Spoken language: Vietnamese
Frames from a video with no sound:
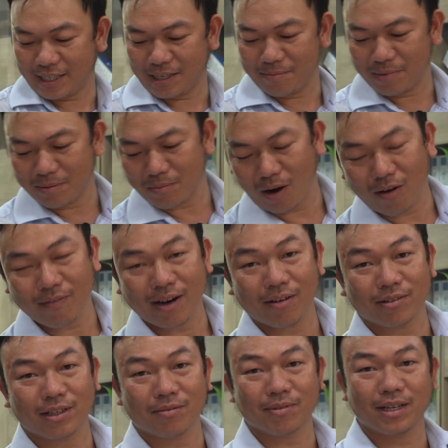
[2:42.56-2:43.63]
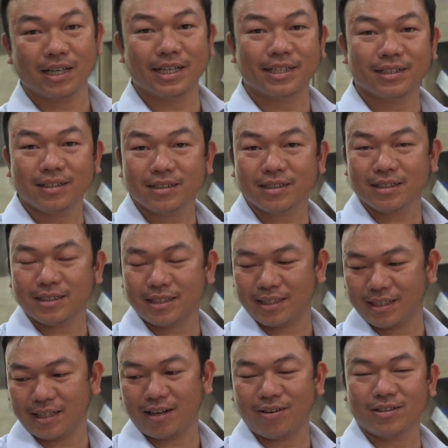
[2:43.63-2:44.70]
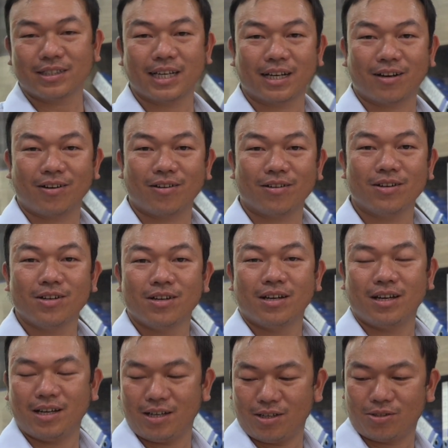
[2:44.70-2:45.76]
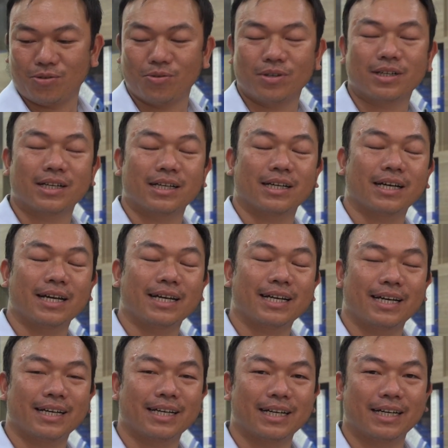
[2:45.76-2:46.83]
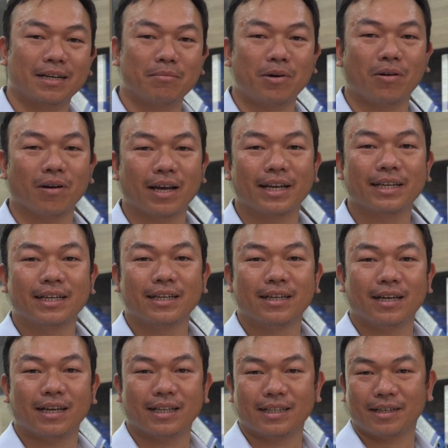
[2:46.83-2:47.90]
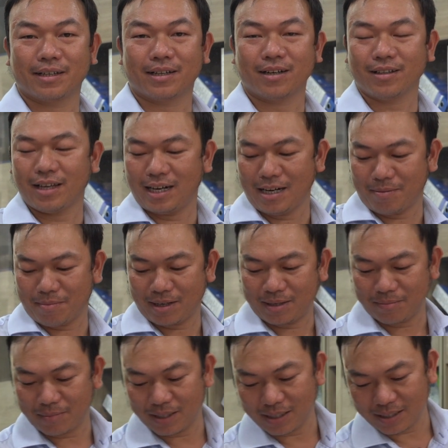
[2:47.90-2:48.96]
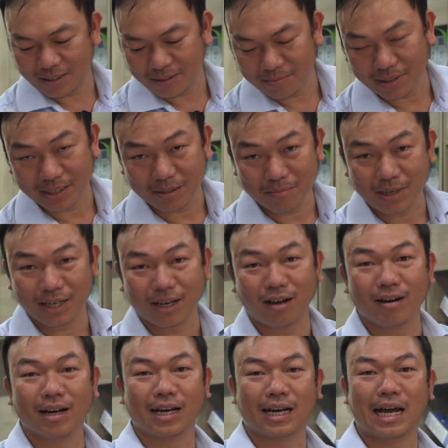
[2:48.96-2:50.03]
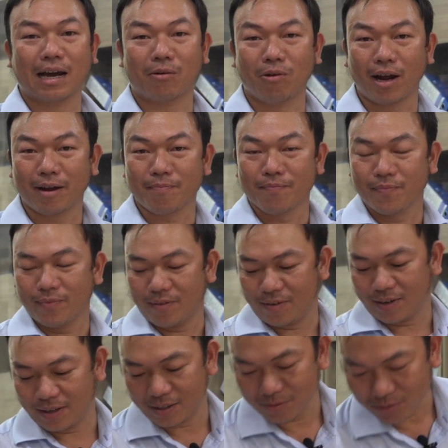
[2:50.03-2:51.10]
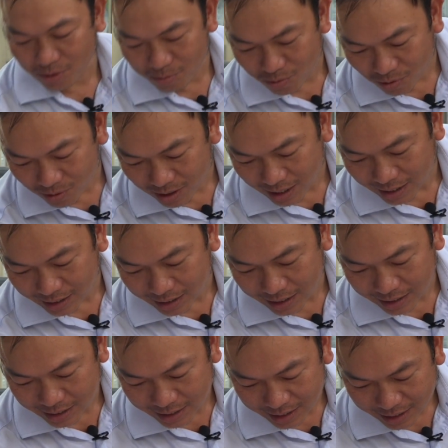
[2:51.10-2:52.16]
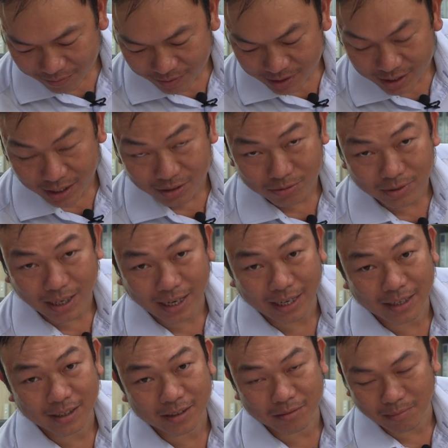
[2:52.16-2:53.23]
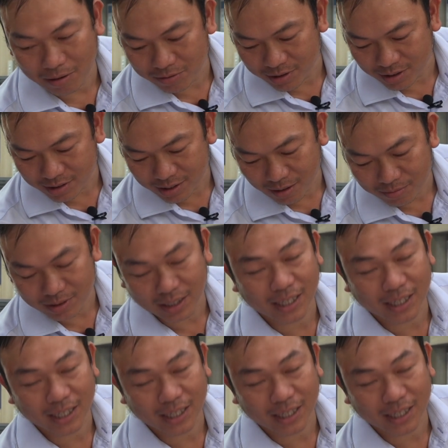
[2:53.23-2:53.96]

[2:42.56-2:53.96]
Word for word: thì khi mình bỏ vào trong cái ly nước á, thì nó sẽ có à, sủi cái cái cái cái, cái bọt lên à, thì có thể là mình mình mình chứng minh đó là cái hạt khoáng và chúng tôi muốn là cái, cái vi sinh chúng ta nó được bảo dưỡng trong